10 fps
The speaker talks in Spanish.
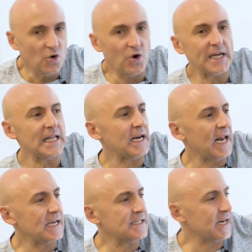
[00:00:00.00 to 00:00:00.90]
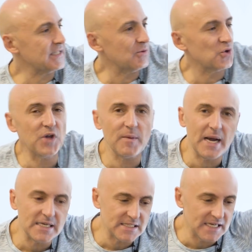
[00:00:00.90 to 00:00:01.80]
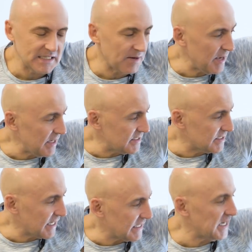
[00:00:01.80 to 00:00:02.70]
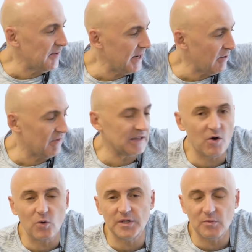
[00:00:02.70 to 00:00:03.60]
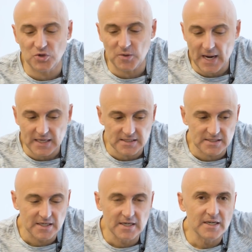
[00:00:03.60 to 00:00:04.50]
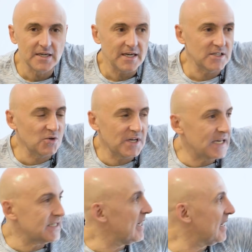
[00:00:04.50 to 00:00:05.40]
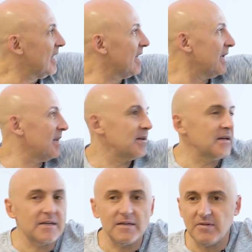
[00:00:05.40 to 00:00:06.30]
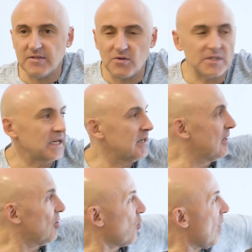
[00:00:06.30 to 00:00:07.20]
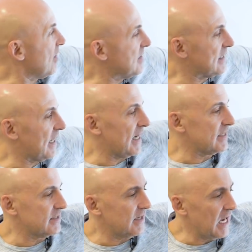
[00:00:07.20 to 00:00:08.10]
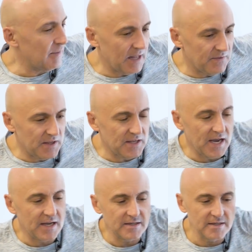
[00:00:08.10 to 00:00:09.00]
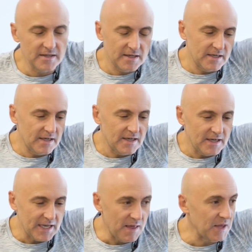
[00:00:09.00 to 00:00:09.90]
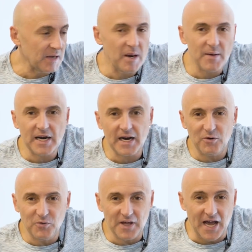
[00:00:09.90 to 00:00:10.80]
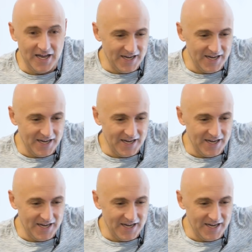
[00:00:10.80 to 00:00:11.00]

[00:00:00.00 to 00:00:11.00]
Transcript: Hola, ¿qué tal, cracks? Aquí estamos un día más. Ya sabéis que chévere, no ha faltado que mucho más. Esto ya es el, esto es los cuadros de atrás, la barandilla. Que decís que me la voy a cargar un día.